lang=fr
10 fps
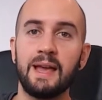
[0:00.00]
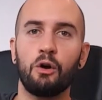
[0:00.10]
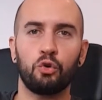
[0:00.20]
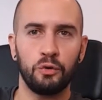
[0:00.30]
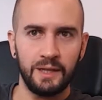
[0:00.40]

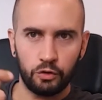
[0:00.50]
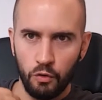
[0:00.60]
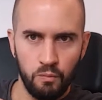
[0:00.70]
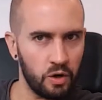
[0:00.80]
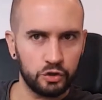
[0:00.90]
et à reconnaître
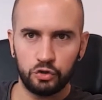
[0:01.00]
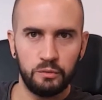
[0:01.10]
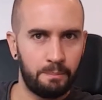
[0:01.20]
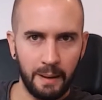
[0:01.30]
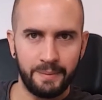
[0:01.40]
que moi je
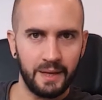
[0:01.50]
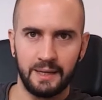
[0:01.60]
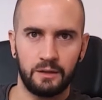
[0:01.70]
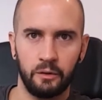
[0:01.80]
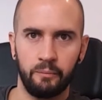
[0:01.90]
suis pas
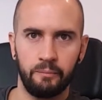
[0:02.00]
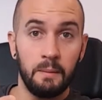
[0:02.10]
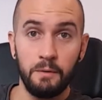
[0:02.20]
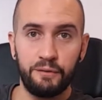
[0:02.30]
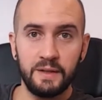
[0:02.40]
bien là-dedans.
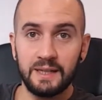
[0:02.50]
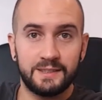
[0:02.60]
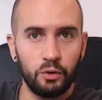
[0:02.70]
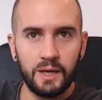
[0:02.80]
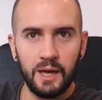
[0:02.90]
Mais au
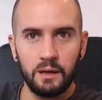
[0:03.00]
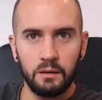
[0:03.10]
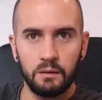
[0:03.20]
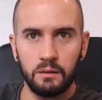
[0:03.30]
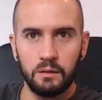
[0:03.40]
final, c'est ok,
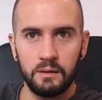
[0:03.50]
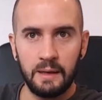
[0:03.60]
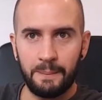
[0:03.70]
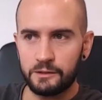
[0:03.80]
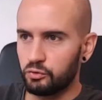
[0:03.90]

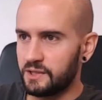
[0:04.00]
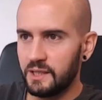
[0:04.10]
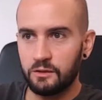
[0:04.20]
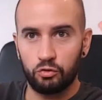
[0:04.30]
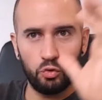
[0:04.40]
il n'y a pas de
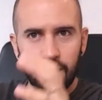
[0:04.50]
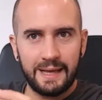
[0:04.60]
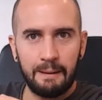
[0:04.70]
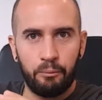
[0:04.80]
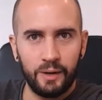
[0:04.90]
souci. Tous
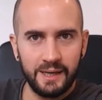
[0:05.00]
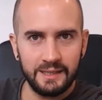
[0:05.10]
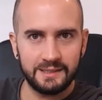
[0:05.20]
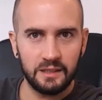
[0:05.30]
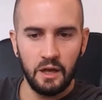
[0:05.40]
les
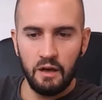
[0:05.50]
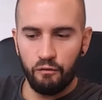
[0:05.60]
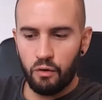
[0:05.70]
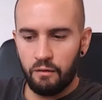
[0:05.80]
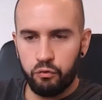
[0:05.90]
caporistes
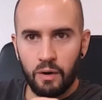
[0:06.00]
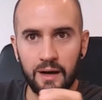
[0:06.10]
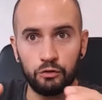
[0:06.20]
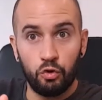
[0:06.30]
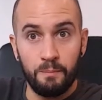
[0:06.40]
vont
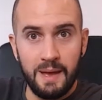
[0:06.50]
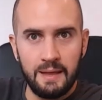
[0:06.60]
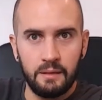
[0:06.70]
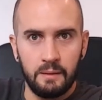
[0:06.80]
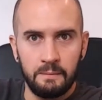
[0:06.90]
avoir un
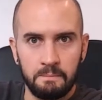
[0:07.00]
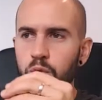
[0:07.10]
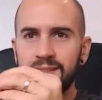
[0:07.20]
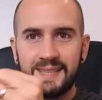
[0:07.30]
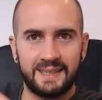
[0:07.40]
domaine
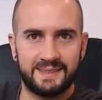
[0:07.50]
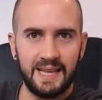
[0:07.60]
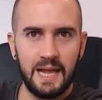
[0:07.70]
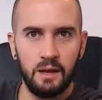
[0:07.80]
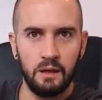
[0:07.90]
où ils
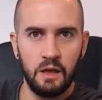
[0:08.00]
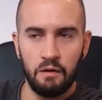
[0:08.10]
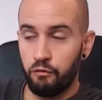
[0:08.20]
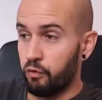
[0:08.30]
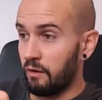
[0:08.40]
excellent,
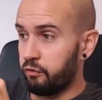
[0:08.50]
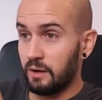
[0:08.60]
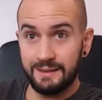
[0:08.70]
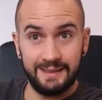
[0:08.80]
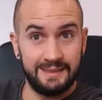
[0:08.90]
vont
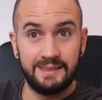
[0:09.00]
avoir